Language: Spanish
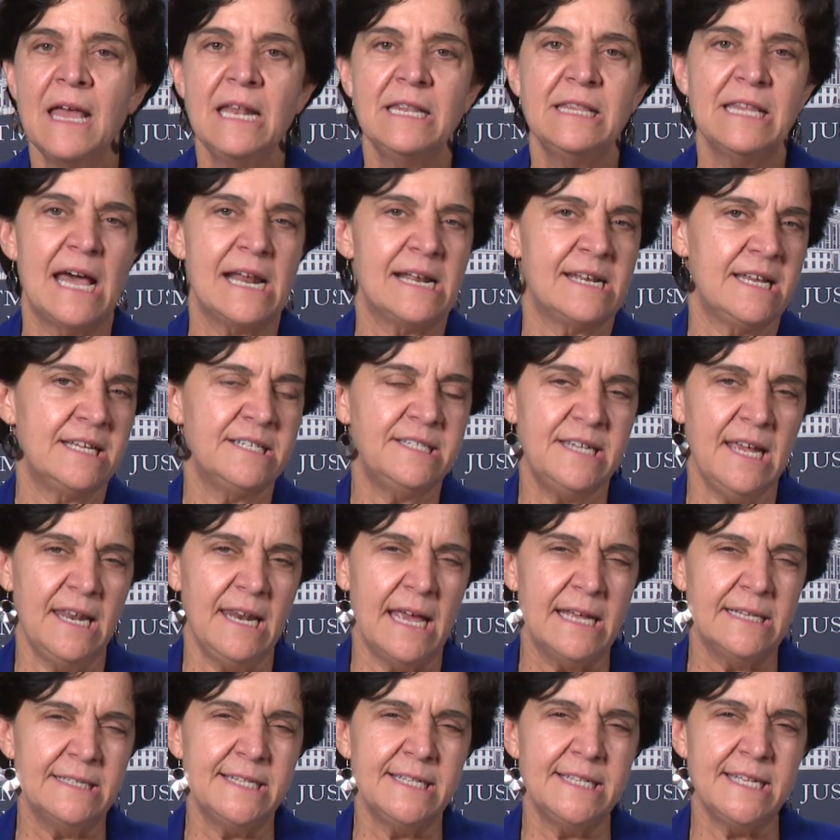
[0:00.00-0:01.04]
la
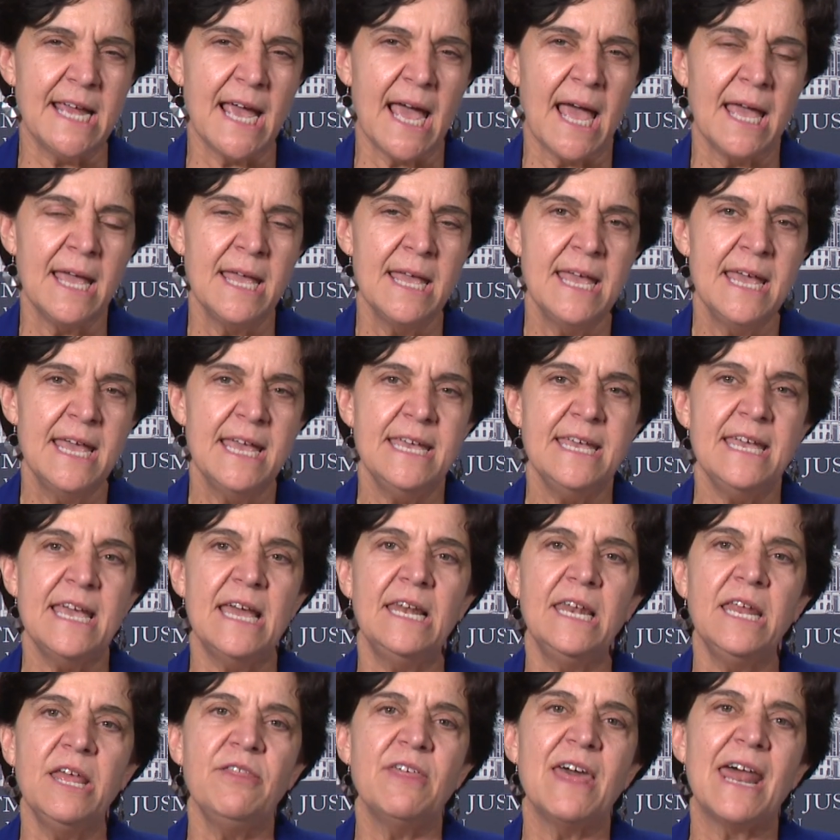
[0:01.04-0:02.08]
resiliencia y
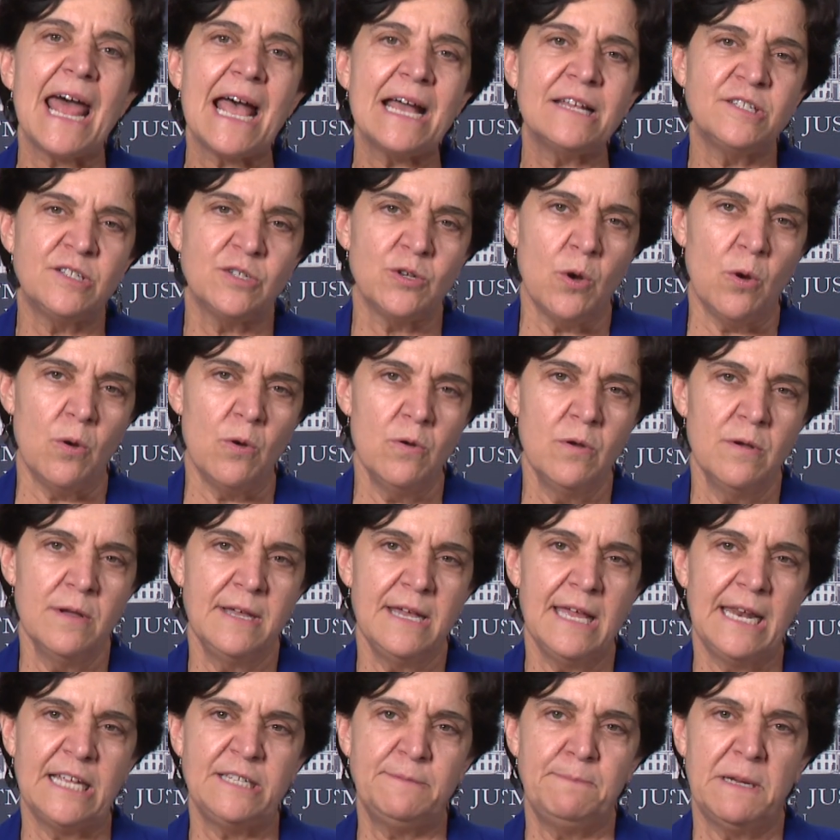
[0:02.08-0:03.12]
el liderazgo
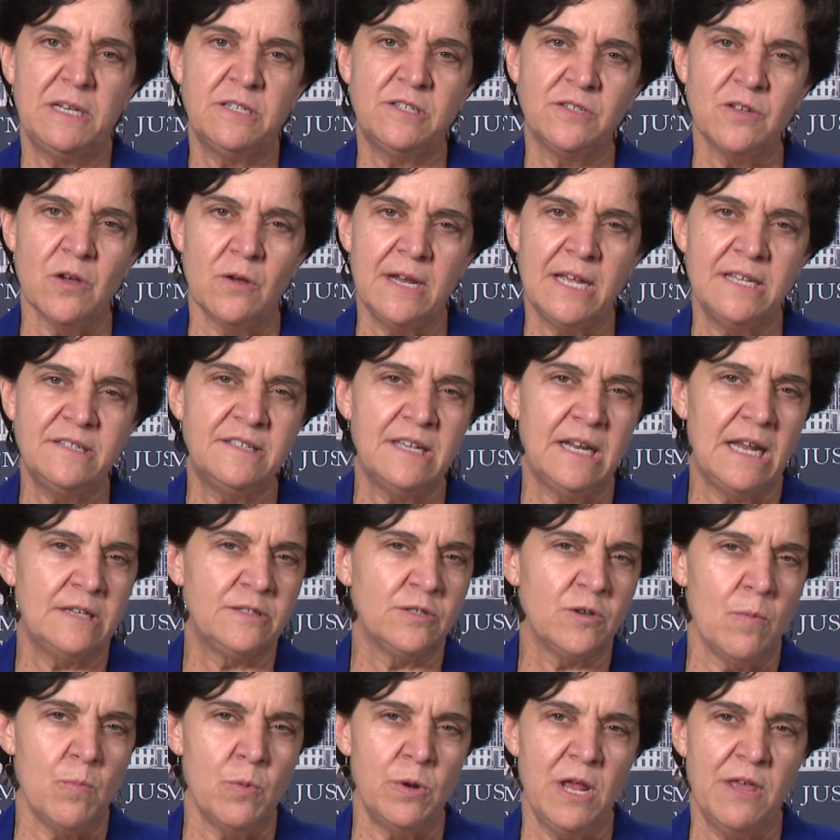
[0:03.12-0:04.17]
que las personas de las
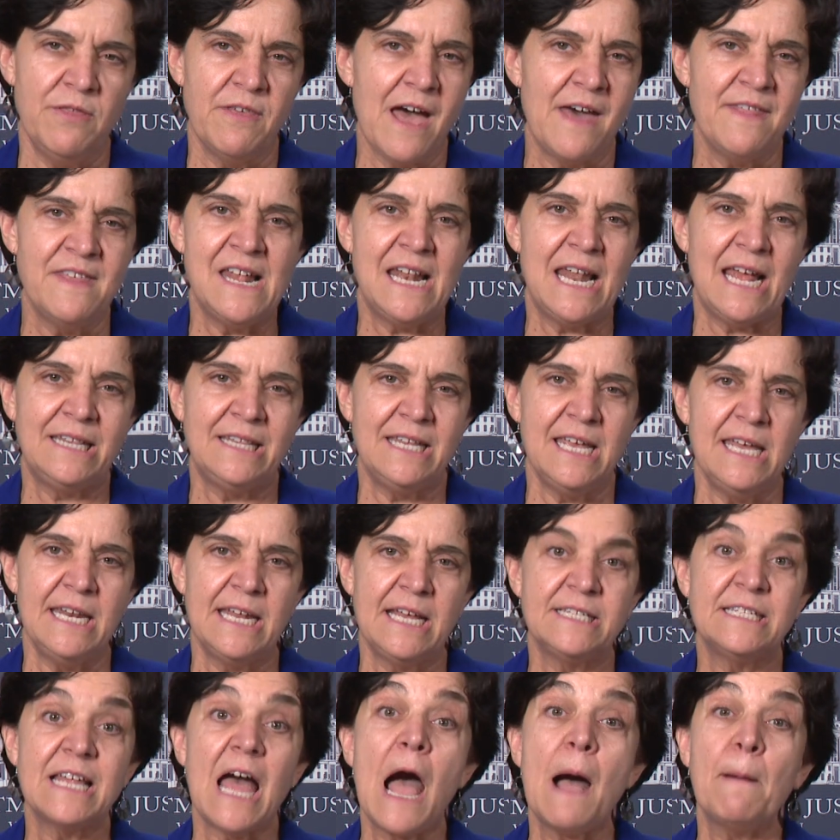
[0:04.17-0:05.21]
comunidades
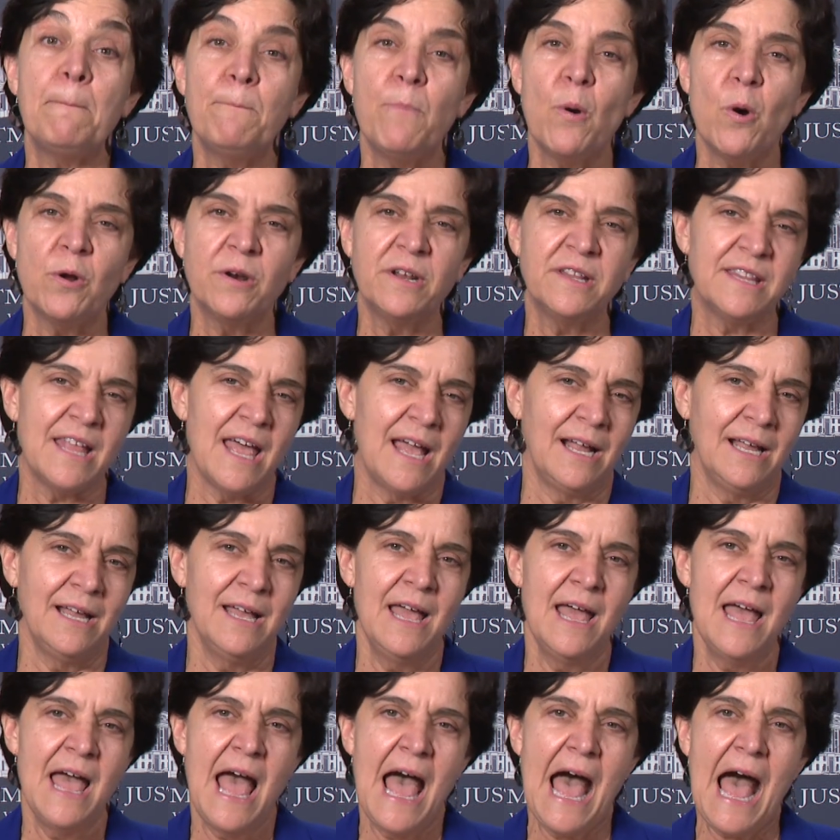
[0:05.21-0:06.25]
latinas aportan
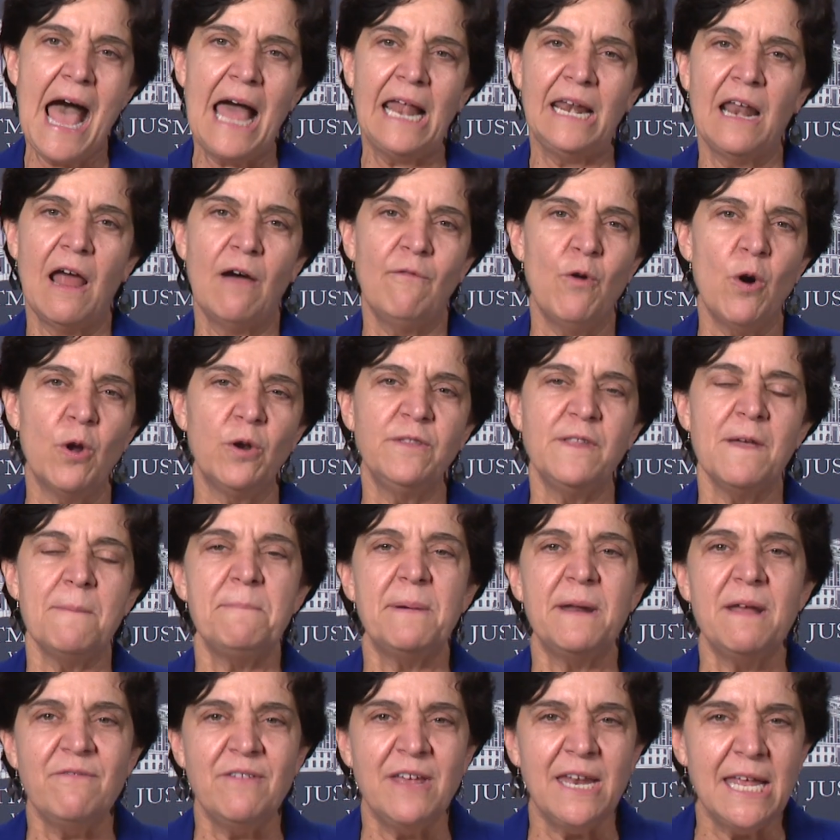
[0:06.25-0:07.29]
a labor de
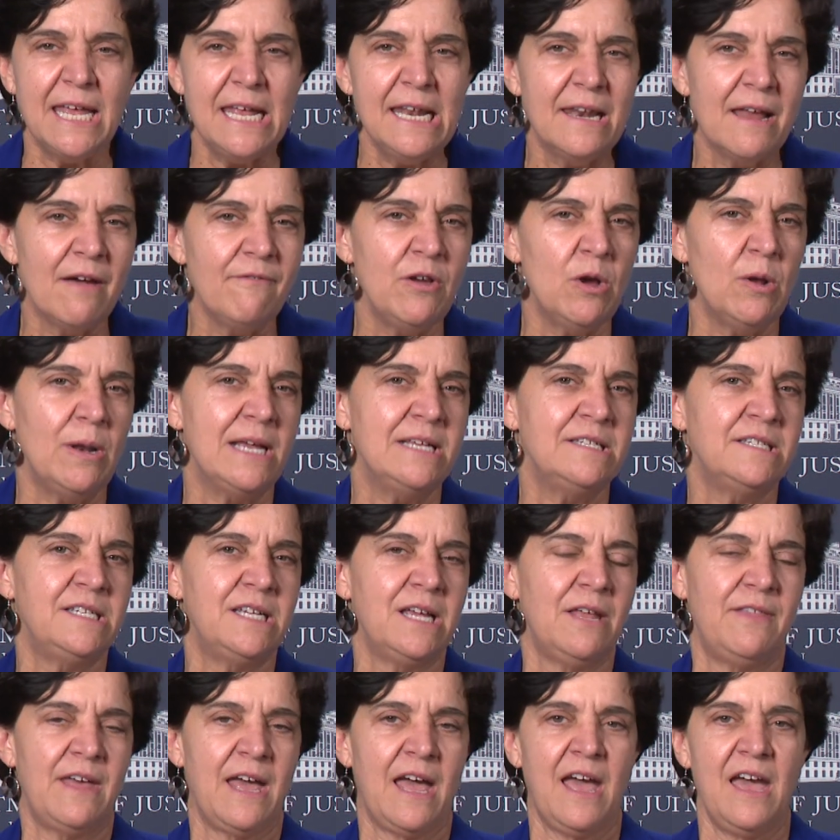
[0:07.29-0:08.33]
prevenir la
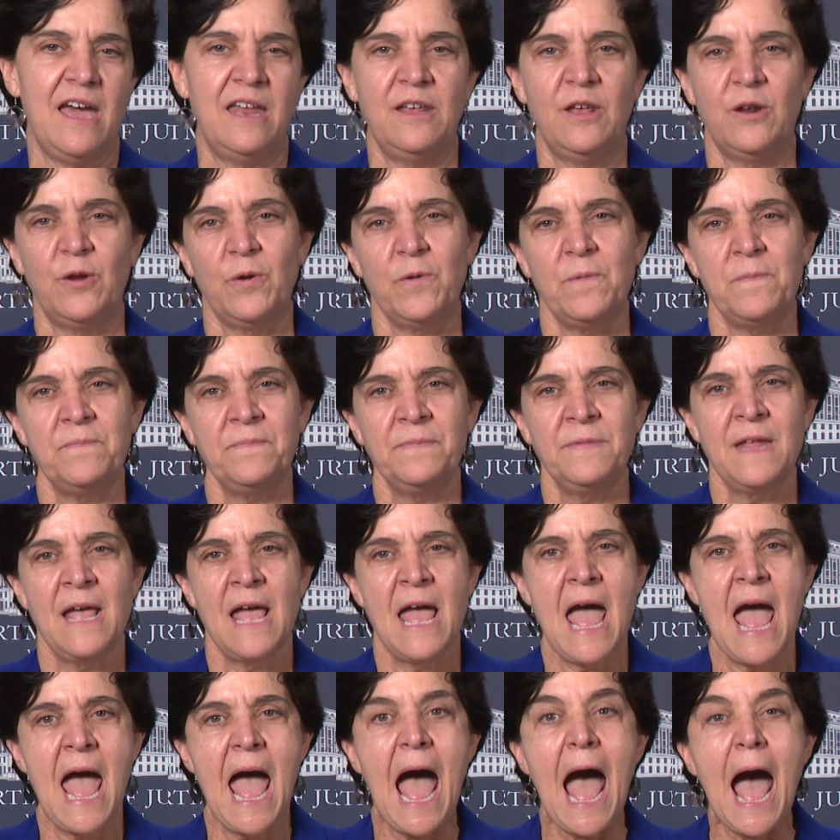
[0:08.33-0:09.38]
violencia de género,
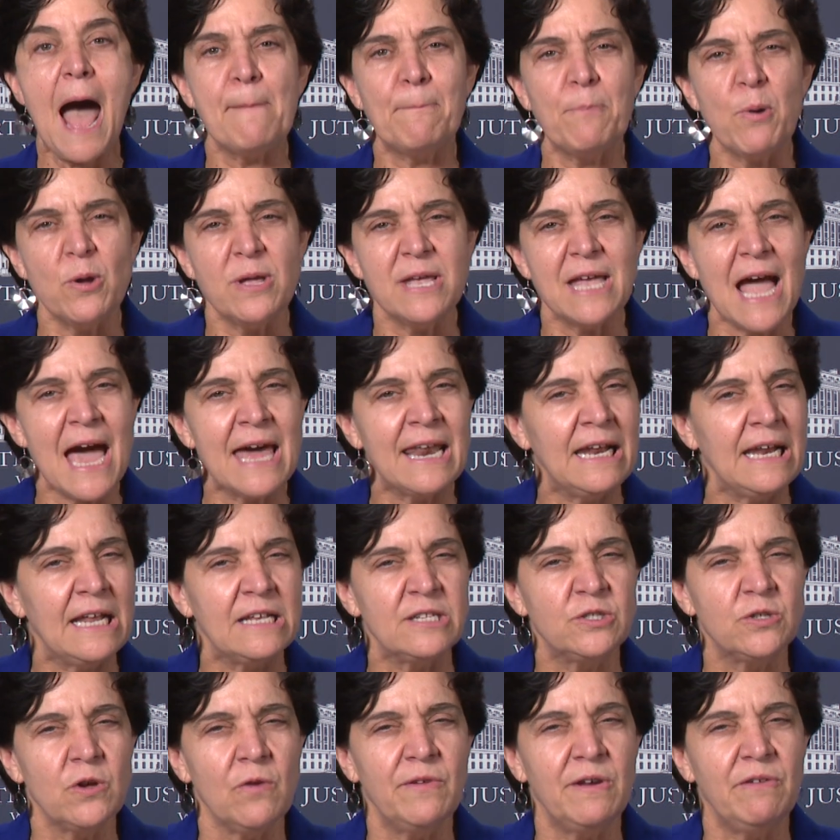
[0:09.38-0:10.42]
apoyar a
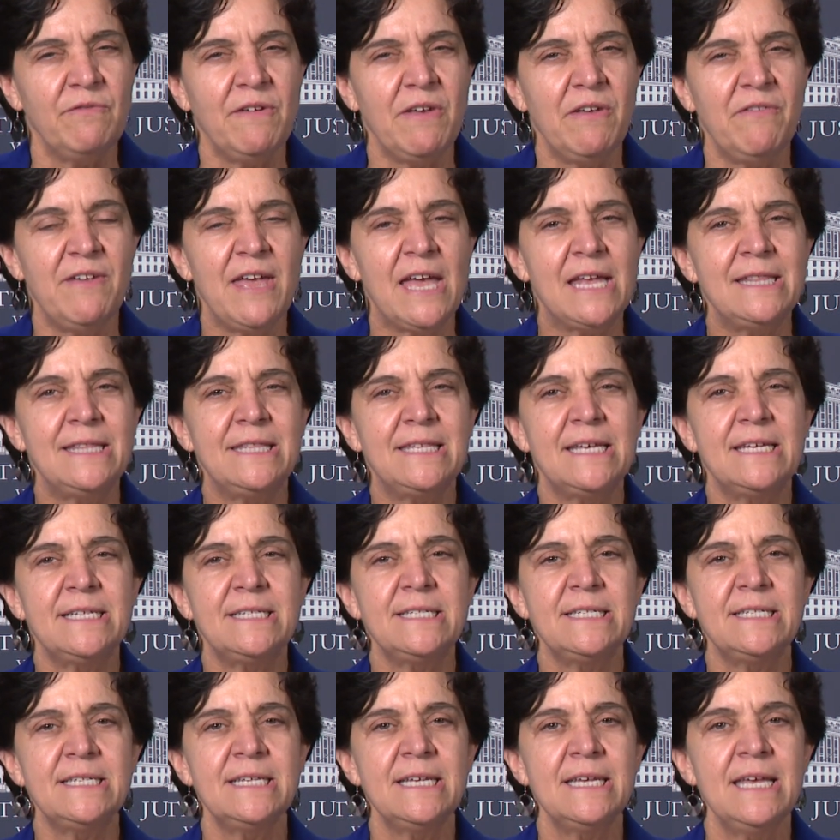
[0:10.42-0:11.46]
las
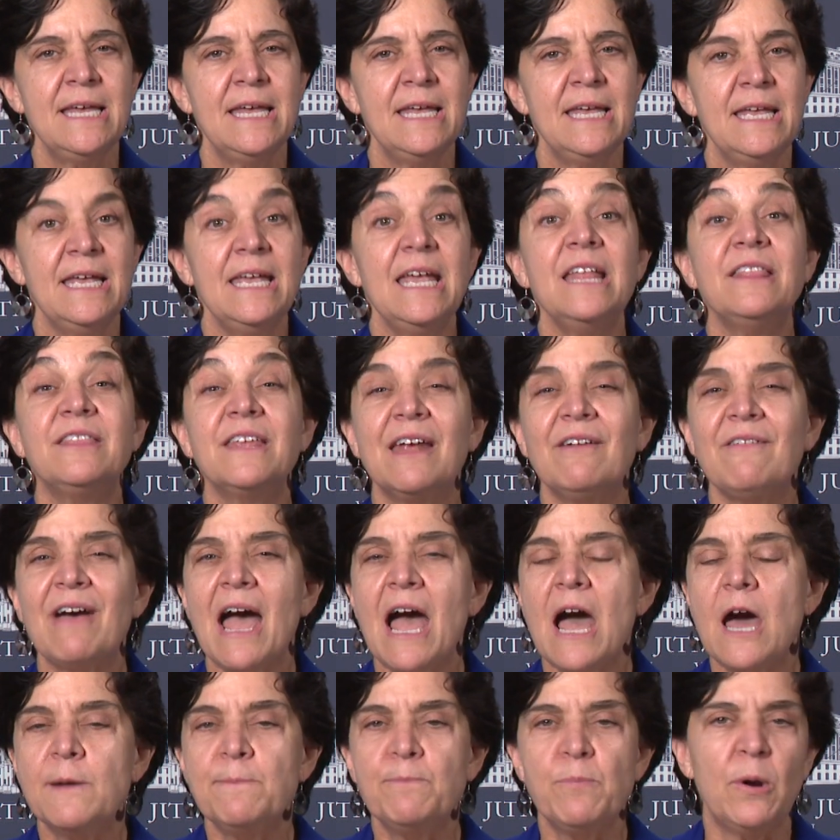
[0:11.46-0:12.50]
sobrevivientes y
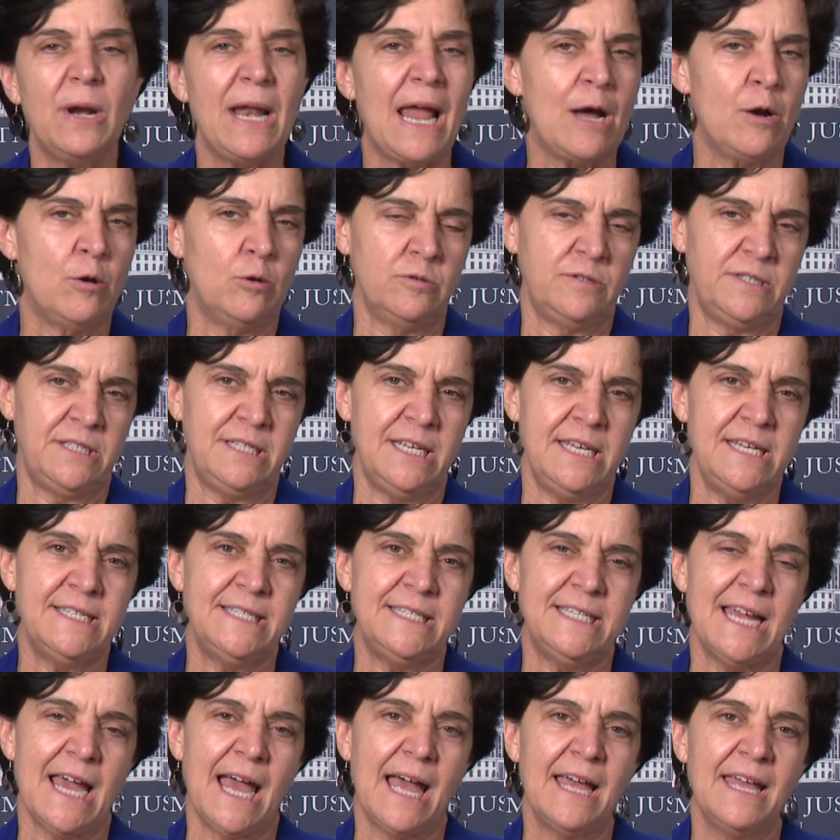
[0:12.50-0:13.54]
trabajar por la
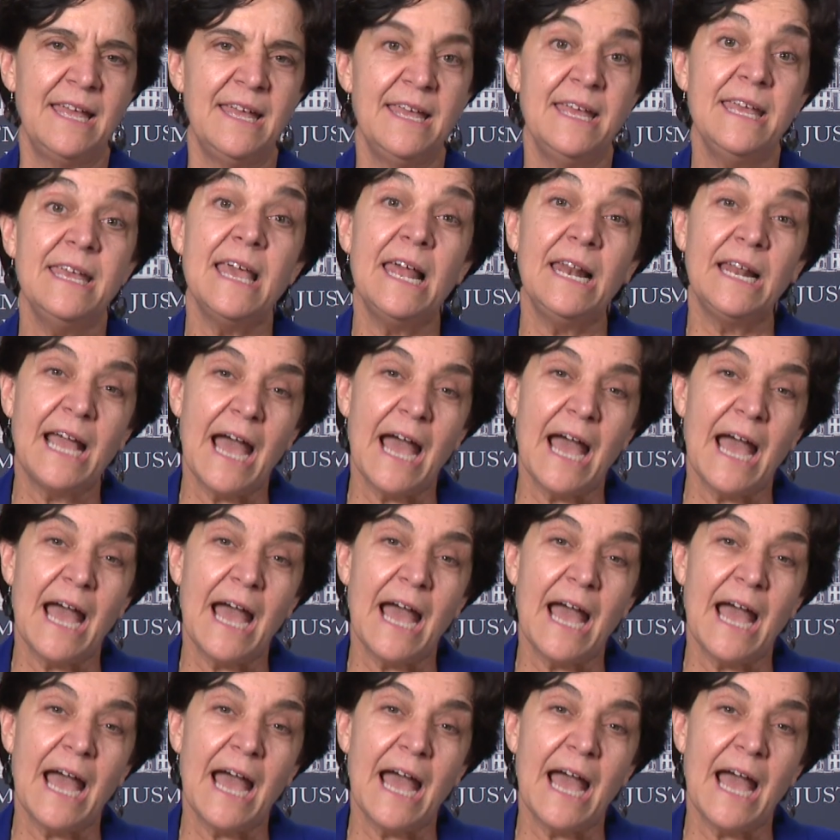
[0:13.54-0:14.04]
justicia y el